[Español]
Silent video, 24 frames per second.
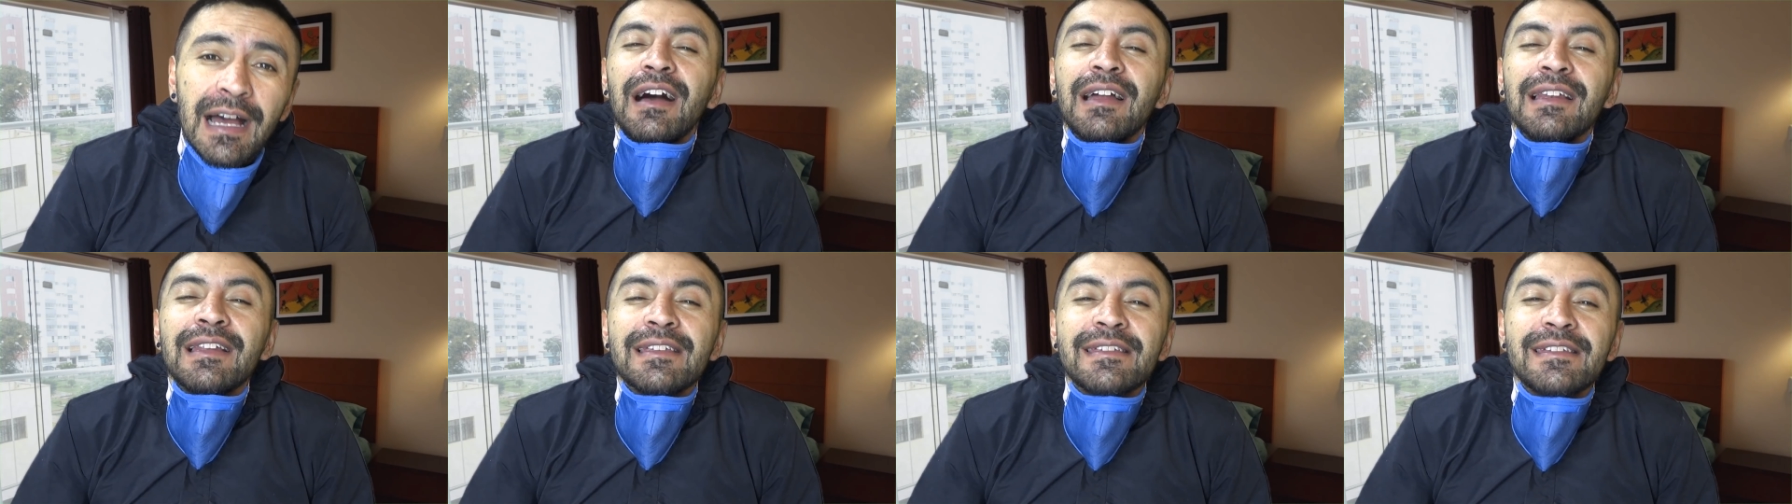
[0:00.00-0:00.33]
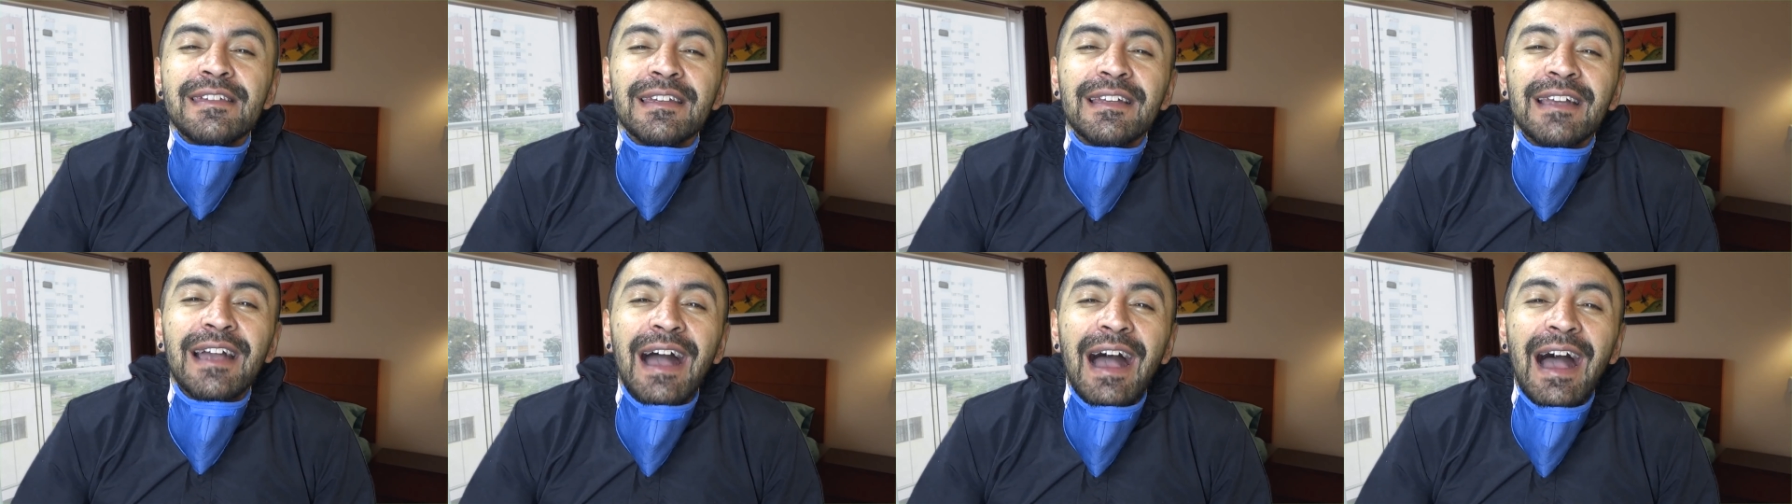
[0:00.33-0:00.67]
A la
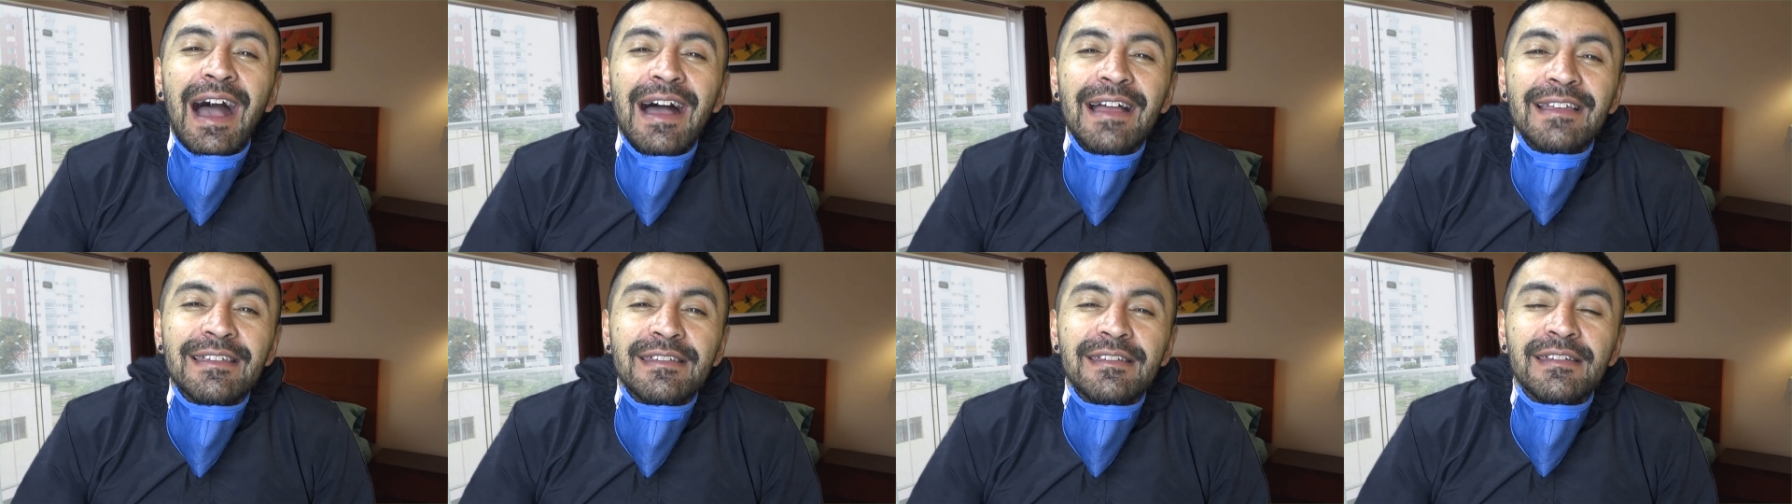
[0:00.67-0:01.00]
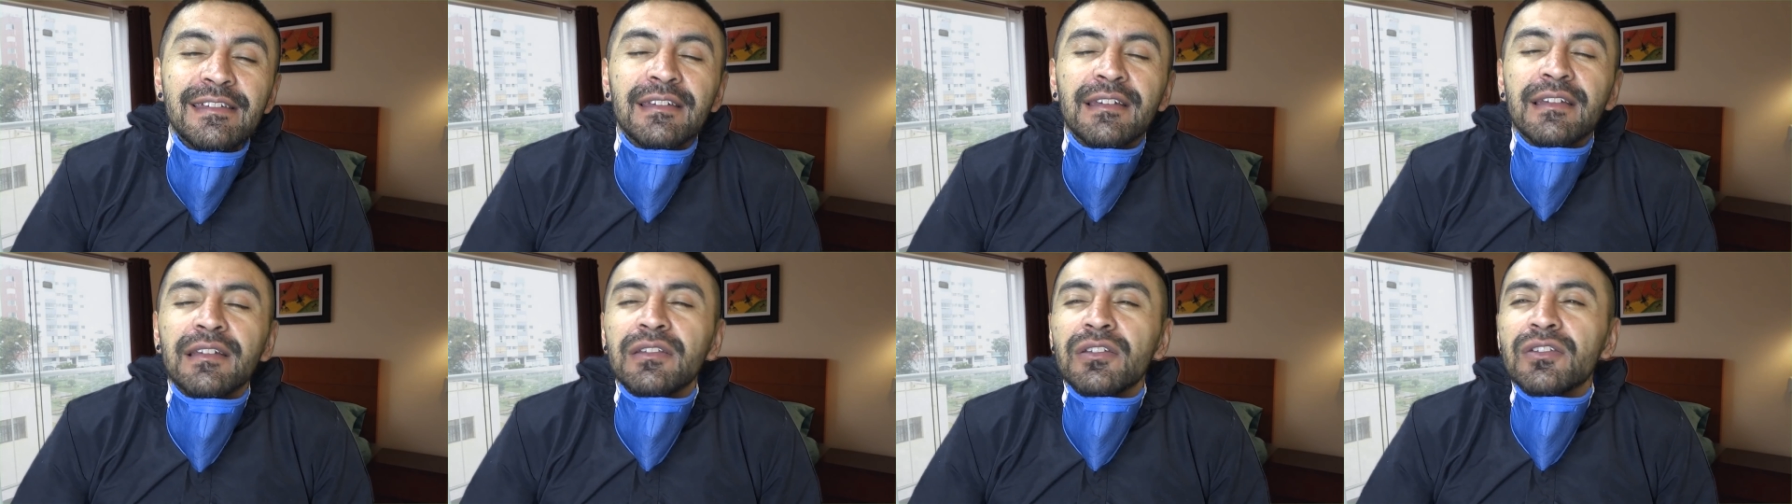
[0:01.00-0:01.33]
chica
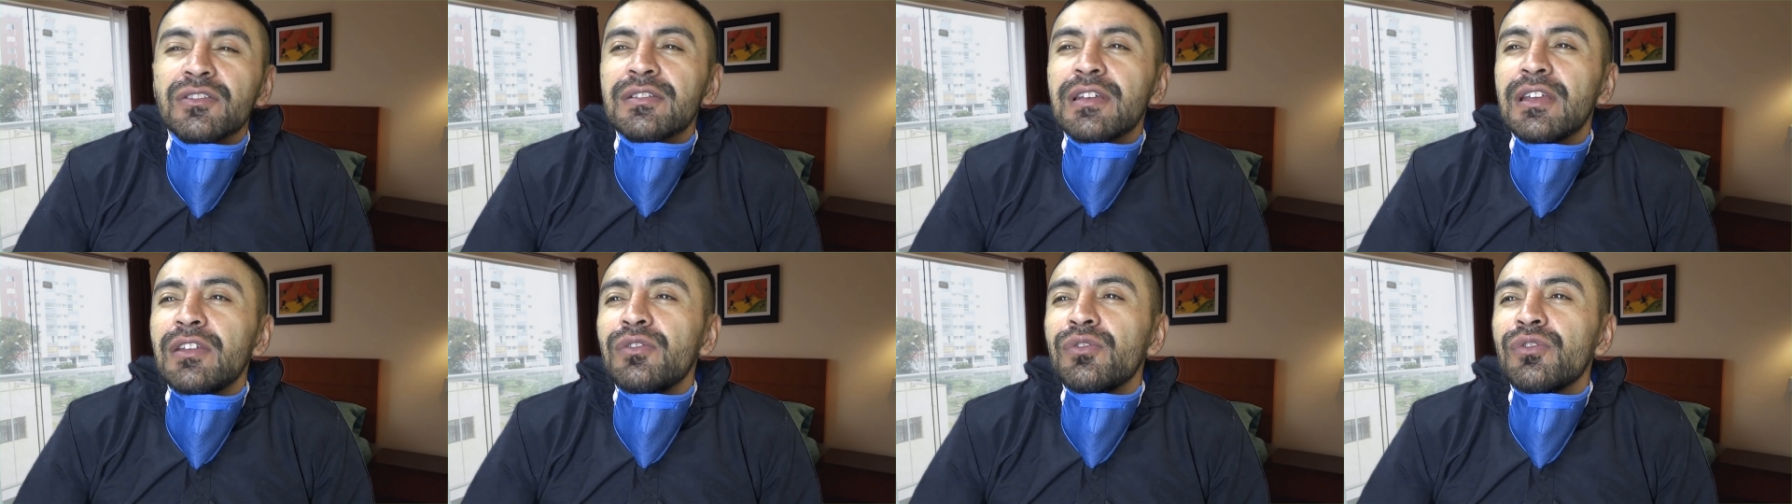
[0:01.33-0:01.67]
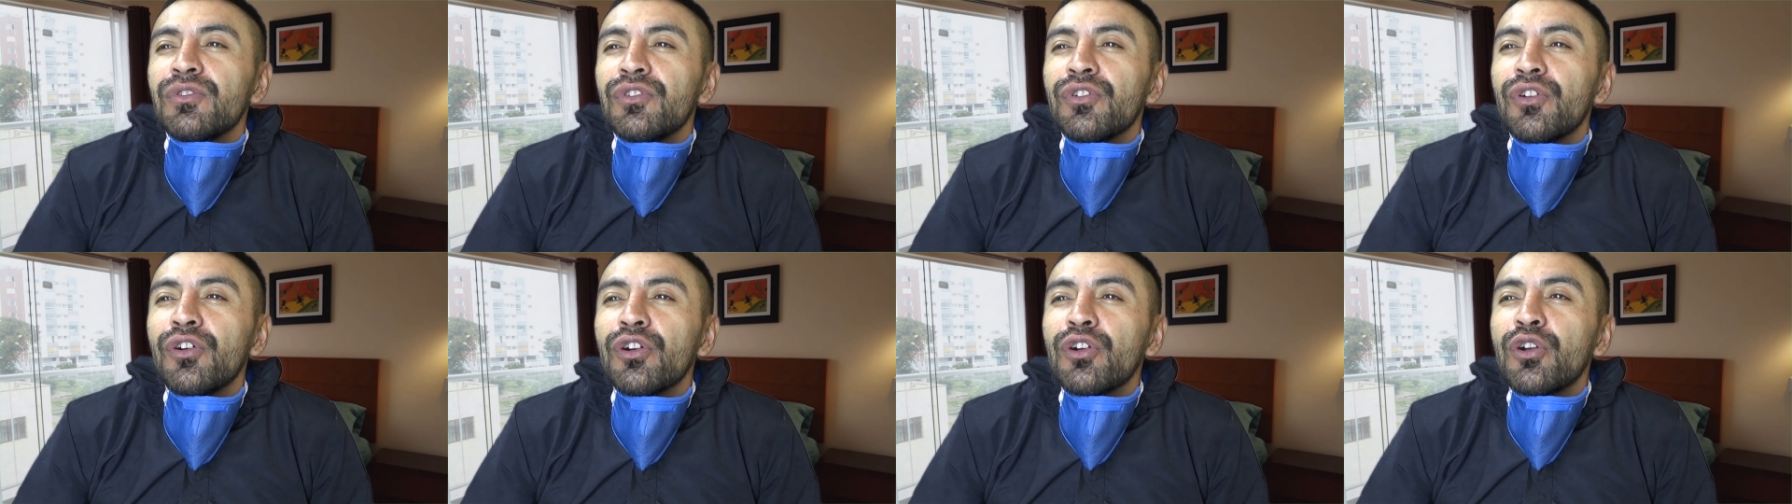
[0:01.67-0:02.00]
Angie que nos ayuda
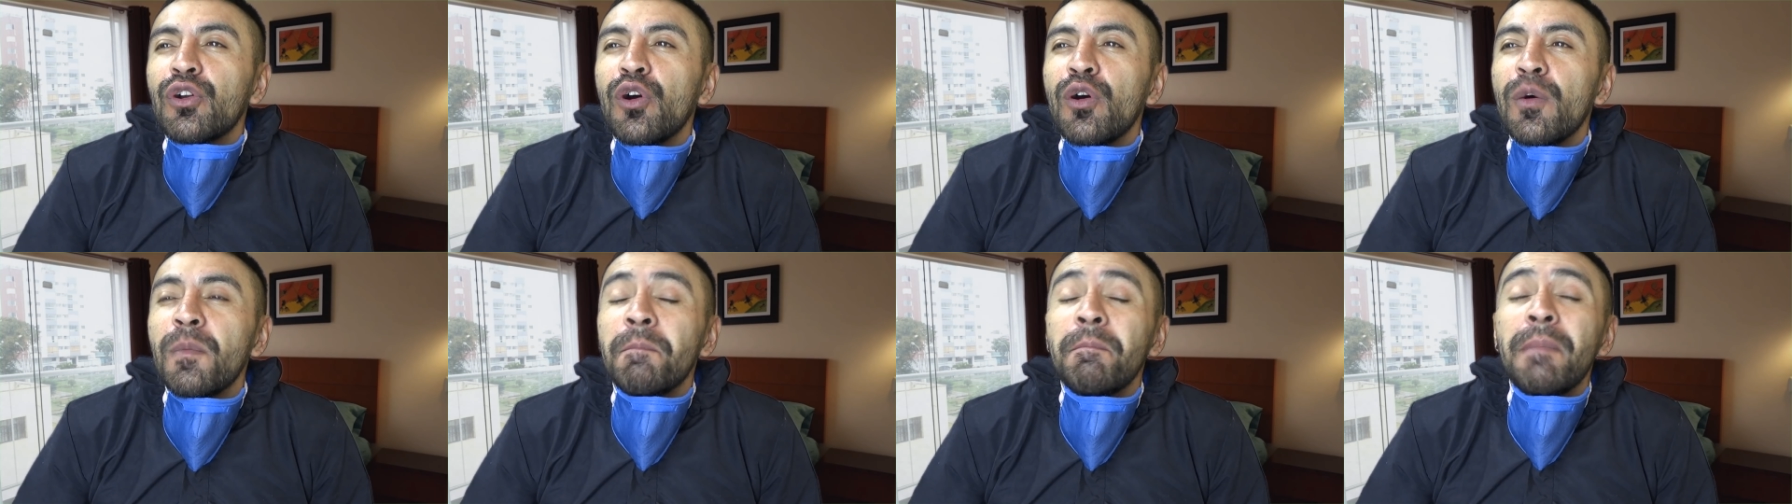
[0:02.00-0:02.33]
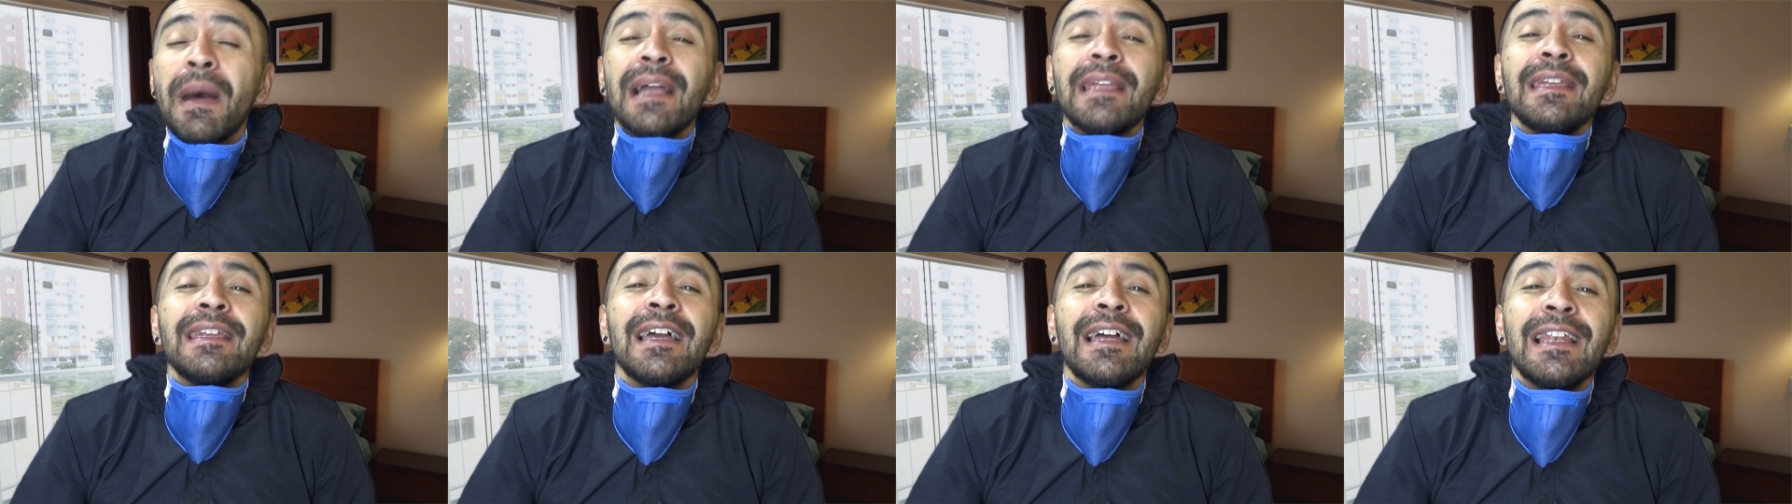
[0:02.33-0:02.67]
ayudó con
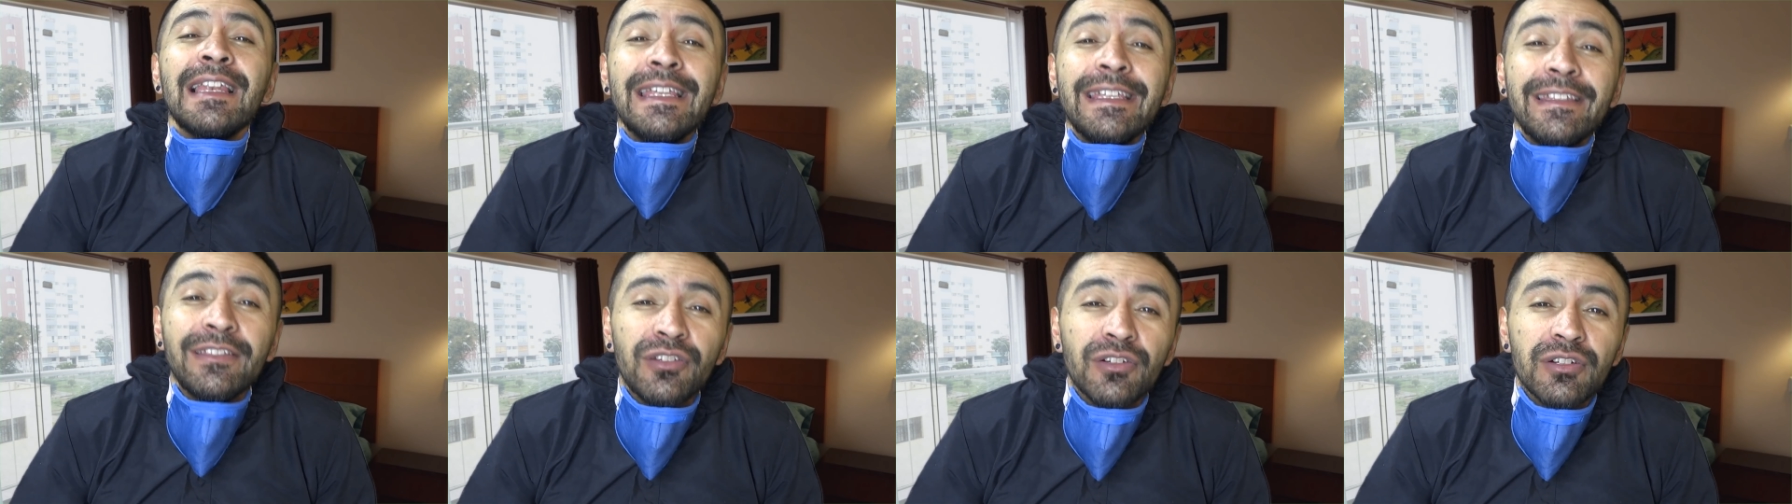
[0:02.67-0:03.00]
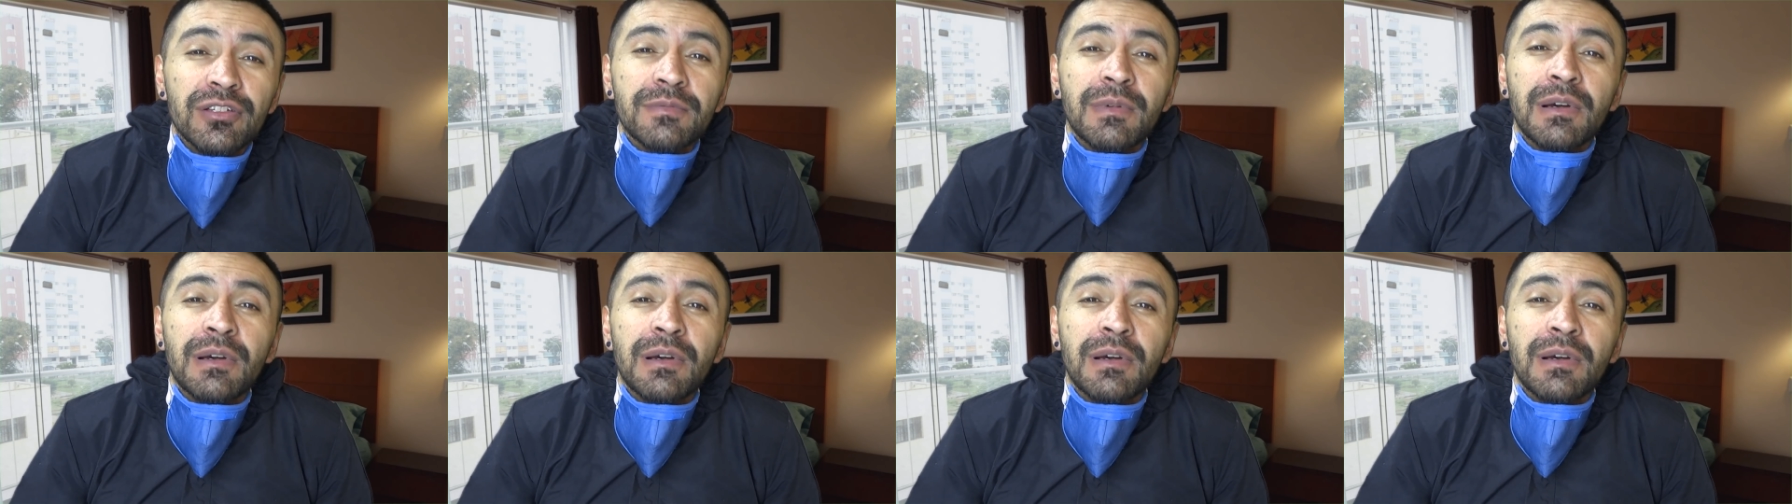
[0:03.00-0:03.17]
pañalitos,